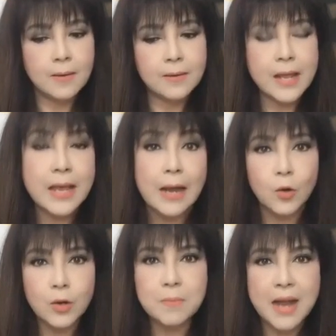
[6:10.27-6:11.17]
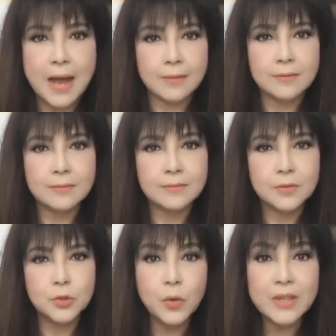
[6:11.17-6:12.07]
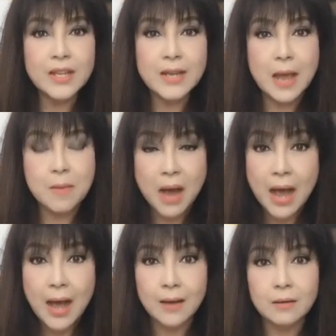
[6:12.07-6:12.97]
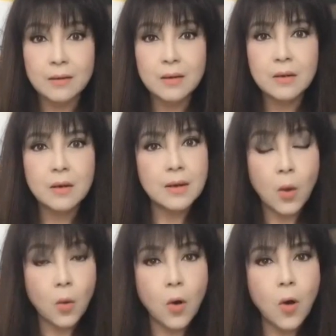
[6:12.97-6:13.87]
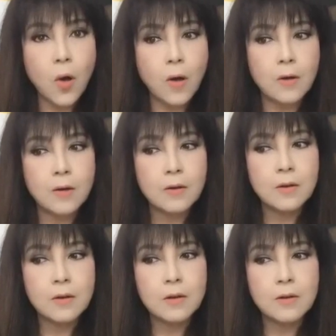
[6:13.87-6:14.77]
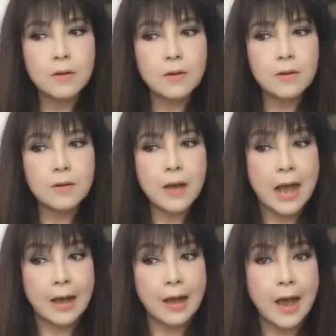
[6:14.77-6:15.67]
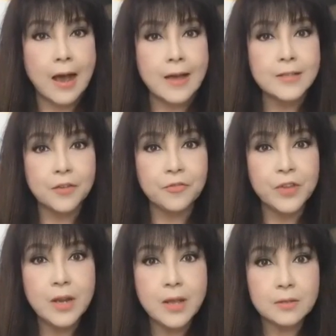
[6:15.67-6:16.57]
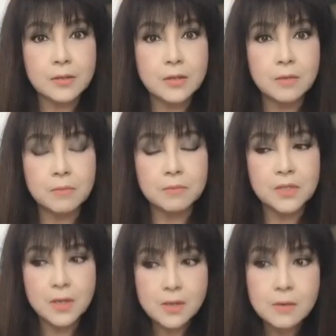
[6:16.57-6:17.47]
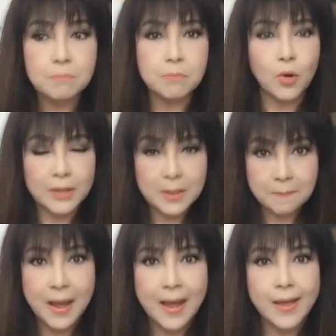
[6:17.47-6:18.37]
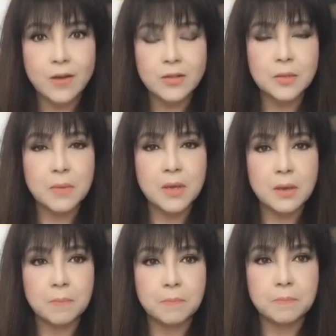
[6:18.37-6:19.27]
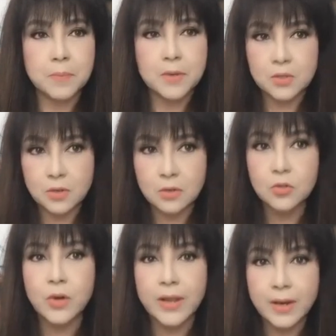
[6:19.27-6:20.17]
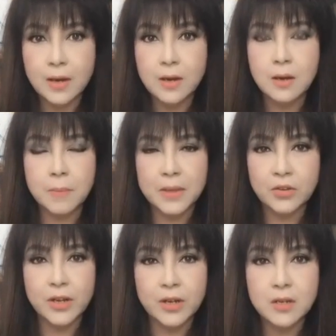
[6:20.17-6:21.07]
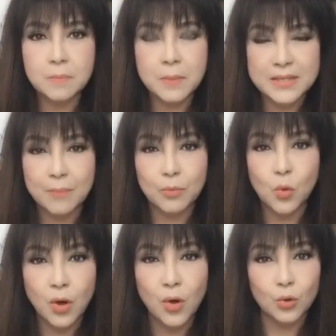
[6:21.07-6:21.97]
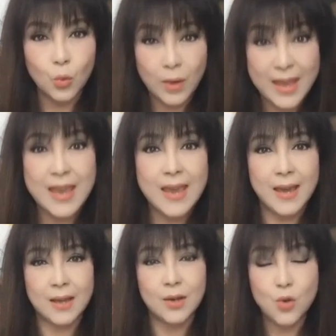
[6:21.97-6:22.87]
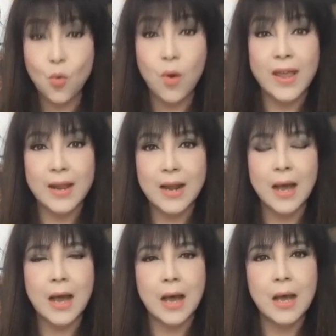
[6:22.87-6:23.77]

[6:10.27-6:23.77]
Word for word: ในการลดน้ำหนักด้วยวิธีใดบ้าง เราก็ห่างหายจากฟิตเนส ซึ่งซึ่งปกติไปก็จะมี personal trainer เป็นเทรนเนอร์ประจำตัวของตัวเองด้วยนะคะ